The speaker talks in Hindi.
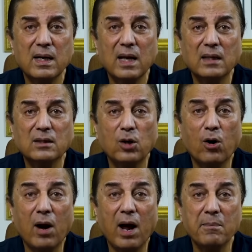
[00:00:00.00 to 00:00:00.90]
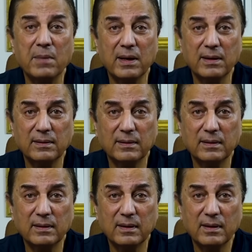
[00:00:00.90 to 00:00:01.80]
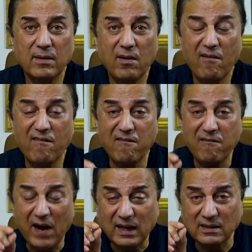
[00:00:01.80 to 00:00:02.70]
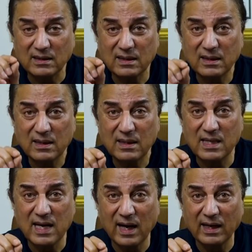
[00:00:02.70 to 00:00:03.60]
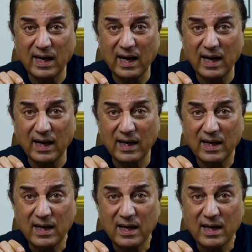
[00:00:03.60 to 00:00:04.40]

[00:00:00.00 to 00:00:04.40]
ना तोरा में वक्त दिया गया है